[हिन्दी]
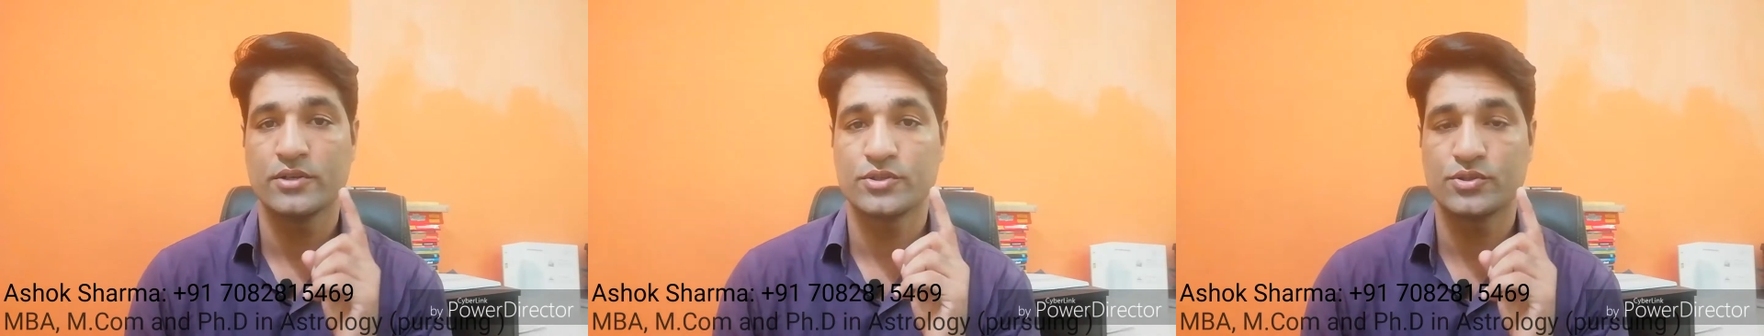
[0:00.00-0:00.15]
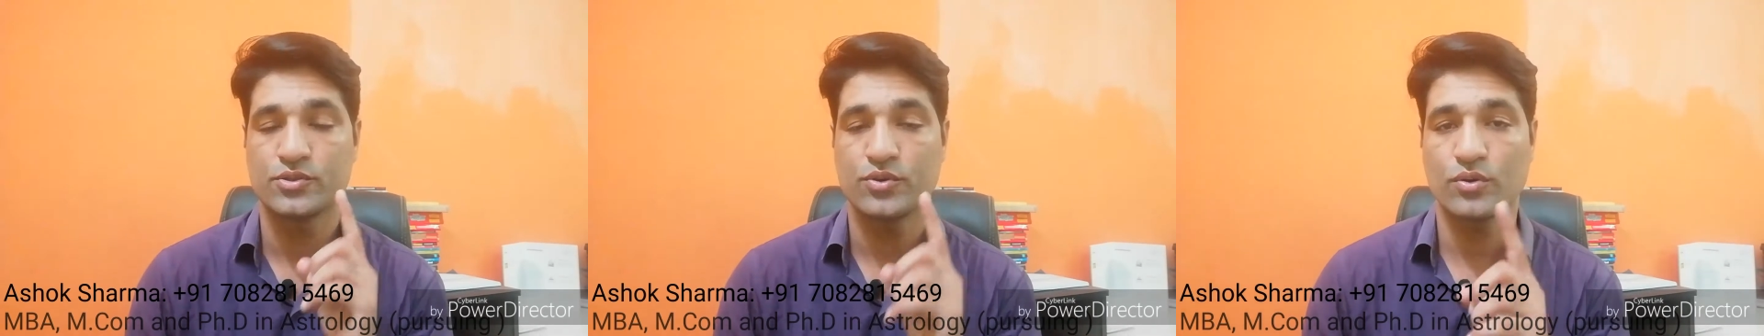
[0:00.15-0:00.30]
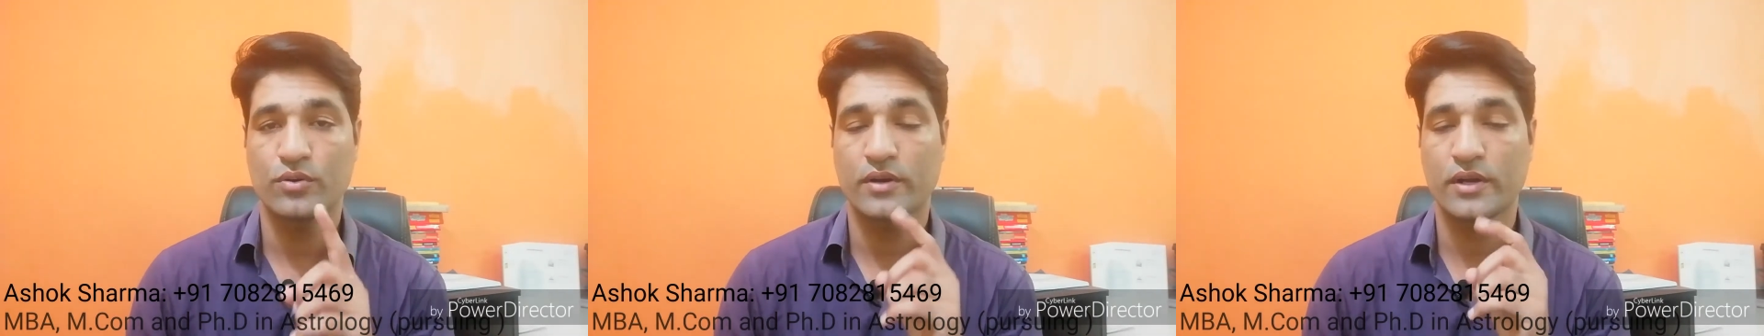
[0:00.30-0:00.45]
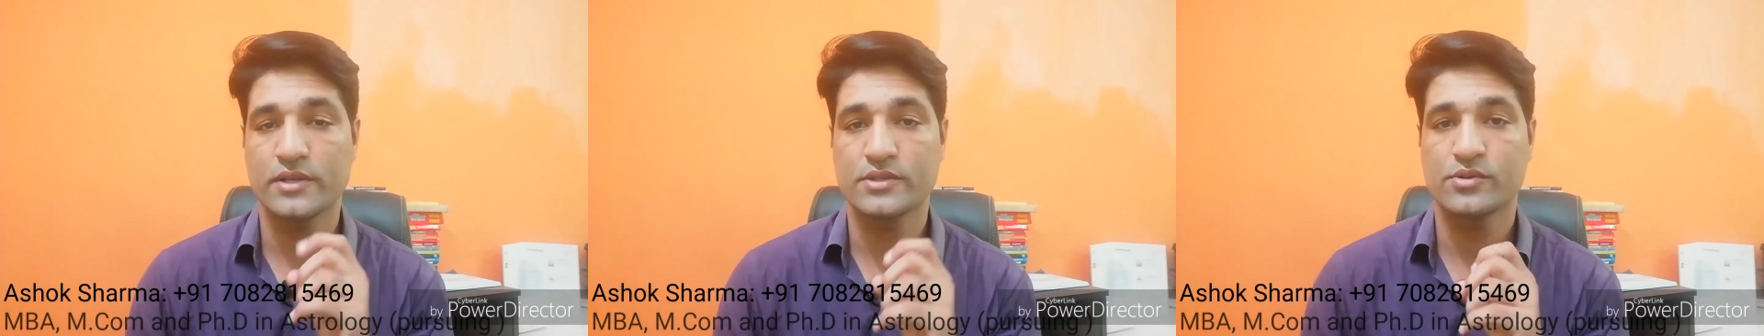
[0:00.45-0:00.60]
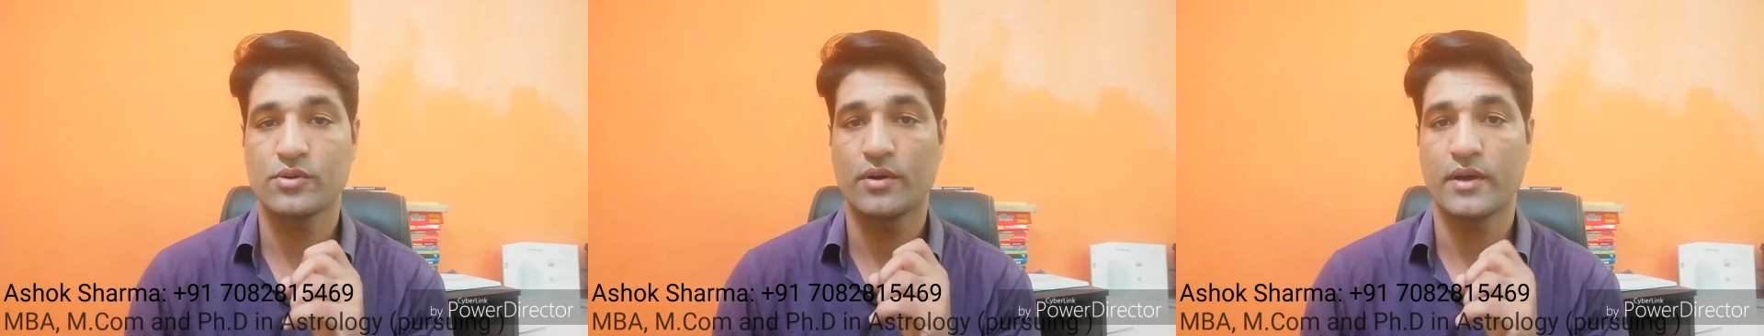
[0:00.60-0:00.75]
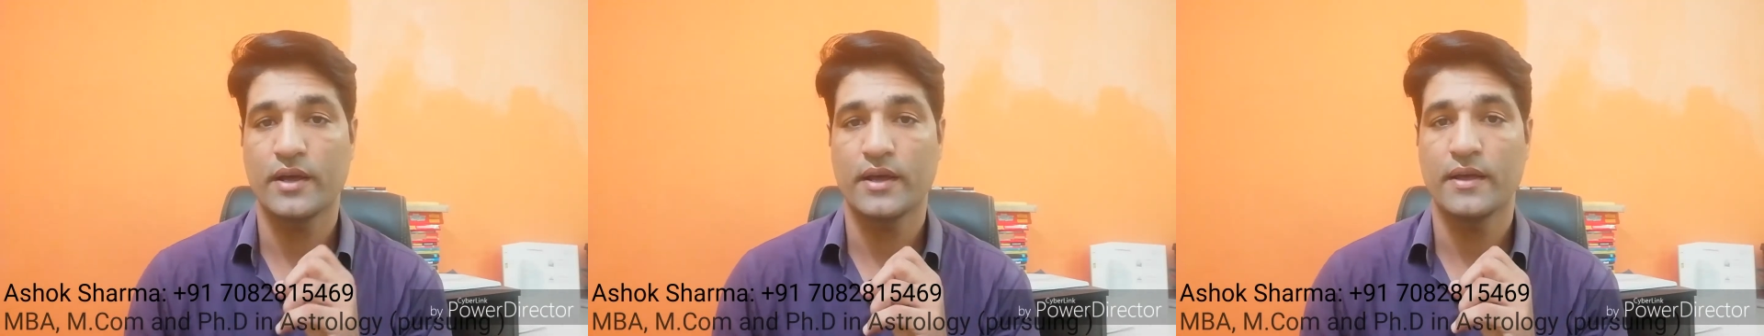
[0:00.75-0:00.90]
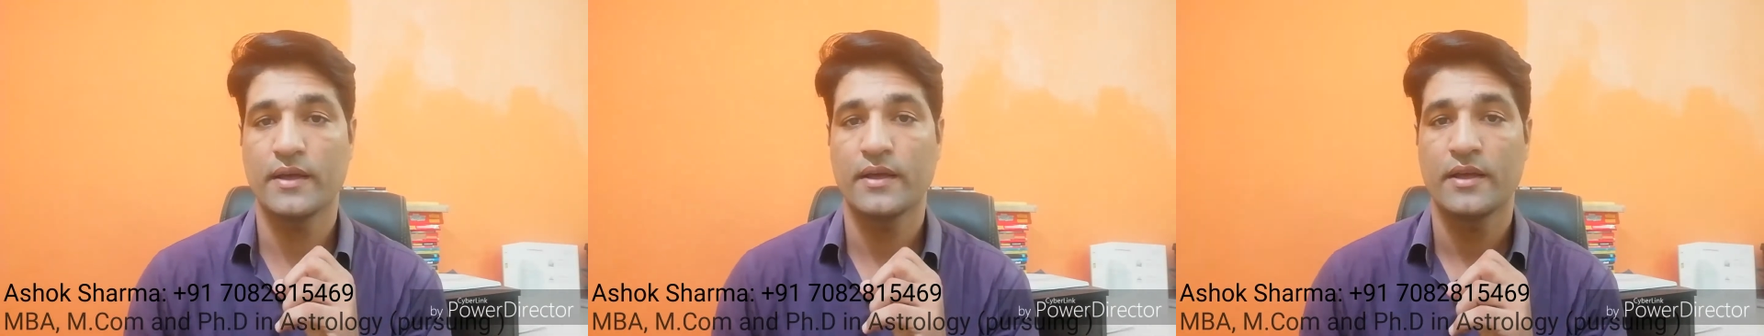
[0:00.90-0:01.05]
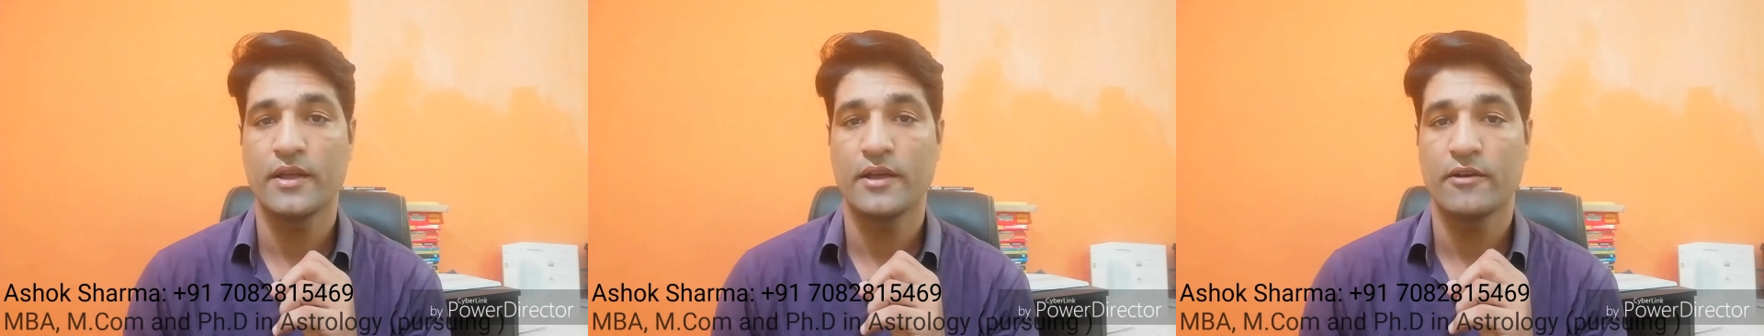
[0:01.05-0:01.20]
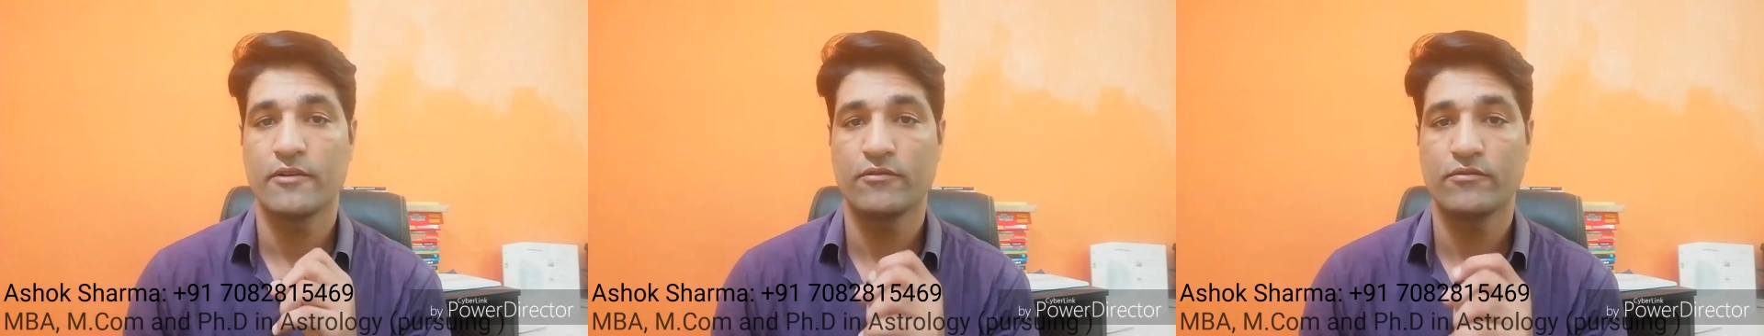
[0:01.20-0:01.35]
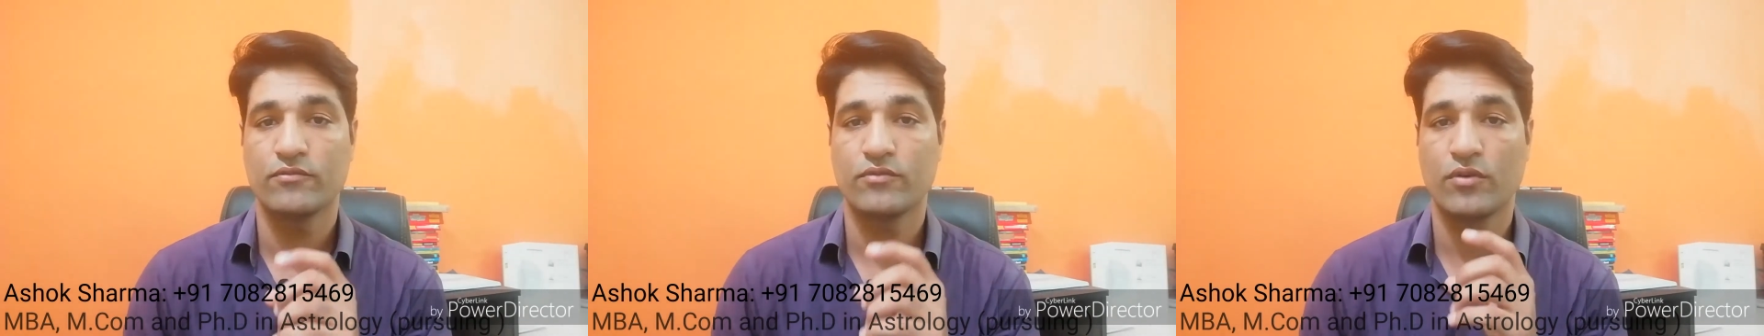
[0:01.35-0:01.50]
शुक्र जो है
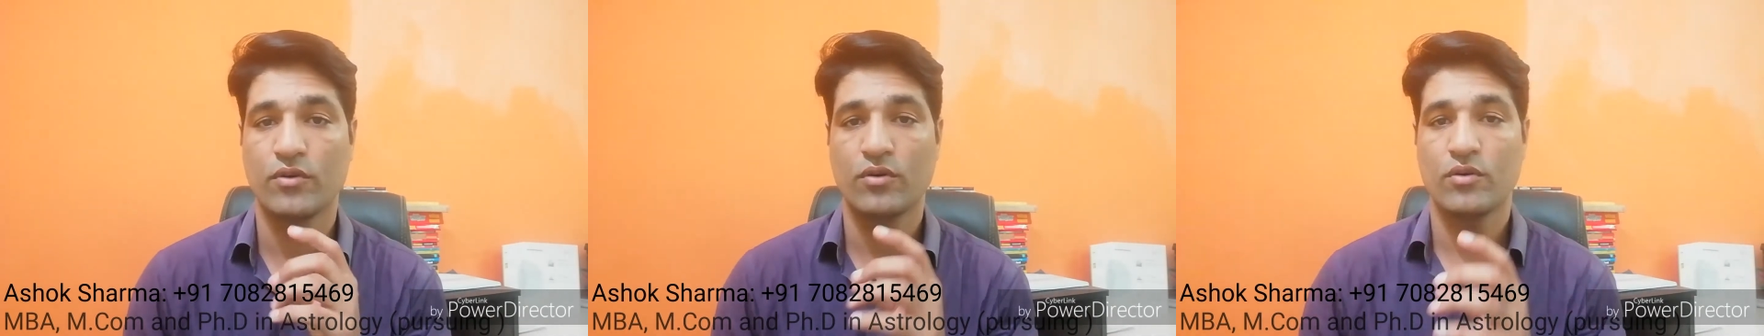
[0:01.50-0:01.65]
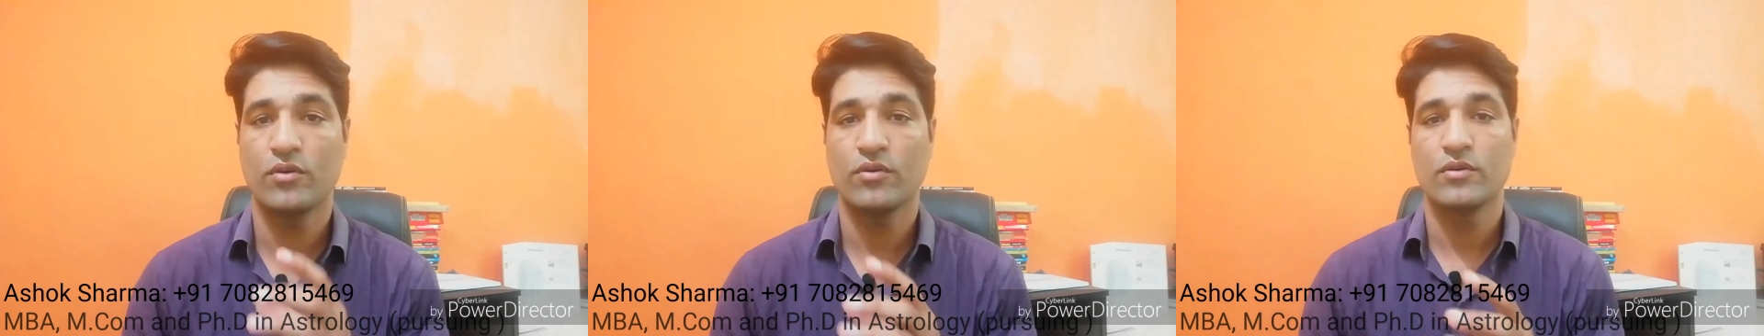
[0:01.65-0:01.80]
वो